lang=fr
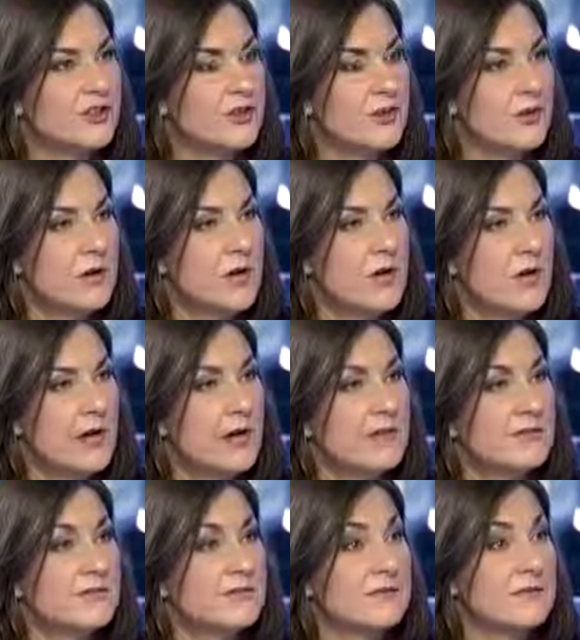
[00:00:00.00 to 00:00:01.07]
l'argent,
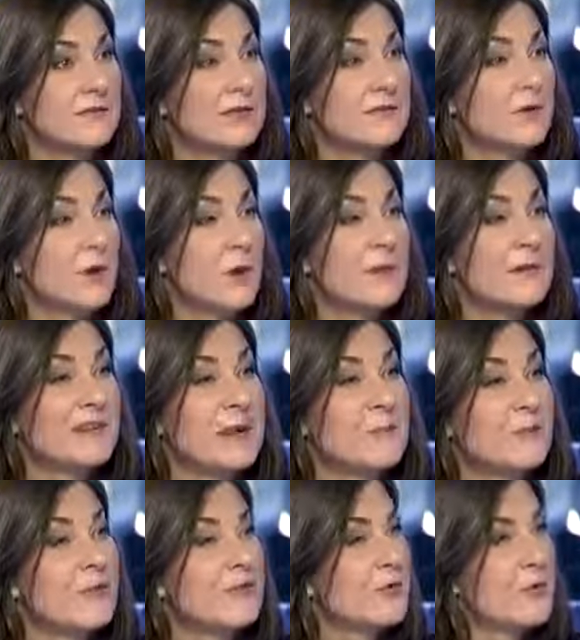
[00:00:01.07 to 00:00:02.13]
est-ce qu'il faut quand même être
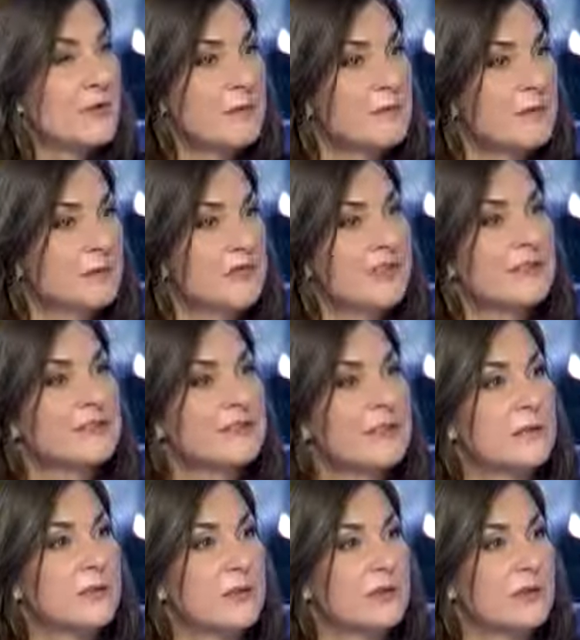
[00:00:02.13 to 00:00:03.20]
un peu informé pour se dire tiens,
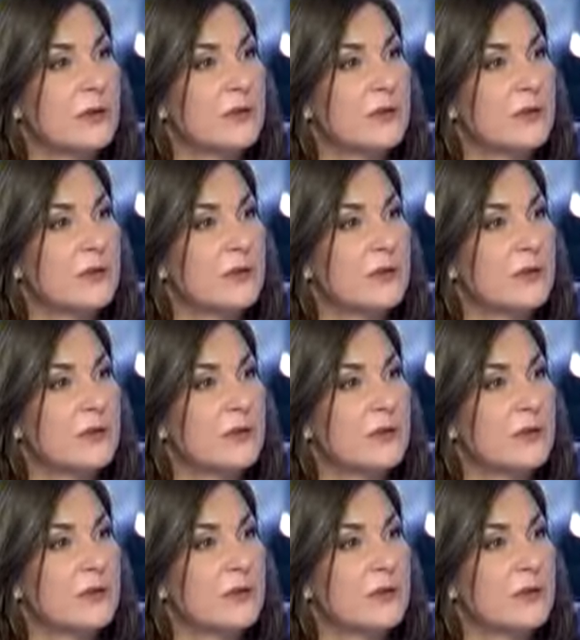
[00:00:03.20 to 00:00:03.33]
il peut y